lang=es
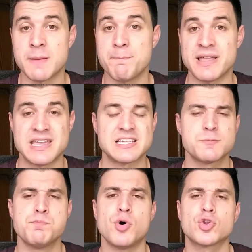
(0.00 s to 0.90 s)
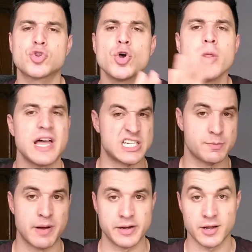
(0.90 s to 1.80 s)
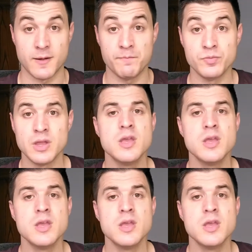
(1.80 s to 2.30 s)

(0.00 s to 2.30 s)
campañas por toda España.